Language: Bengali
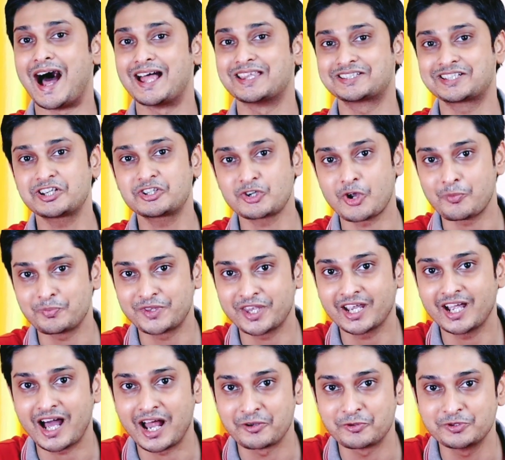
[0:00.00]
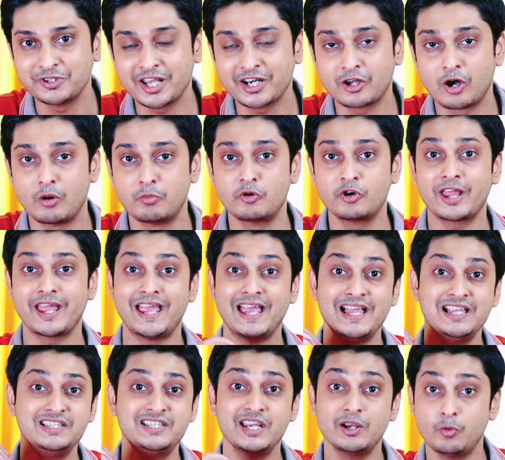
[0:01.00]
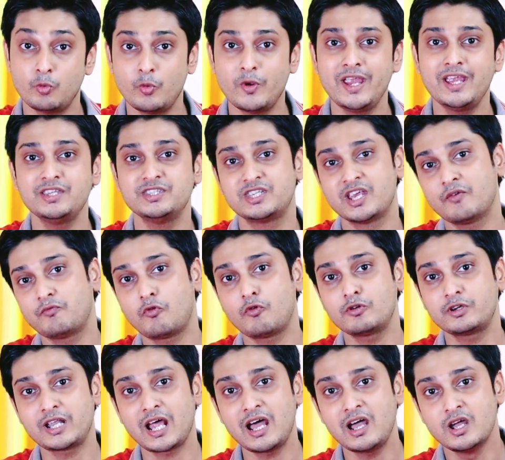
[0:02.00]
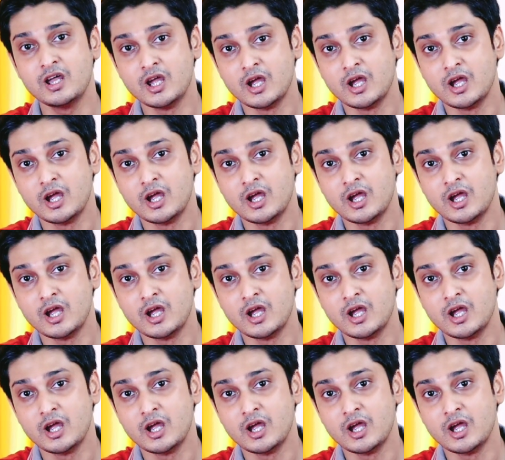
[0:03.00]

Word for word: আজকে সবথেকে আনন্দের খবর এলজি উইং যে ফোনটা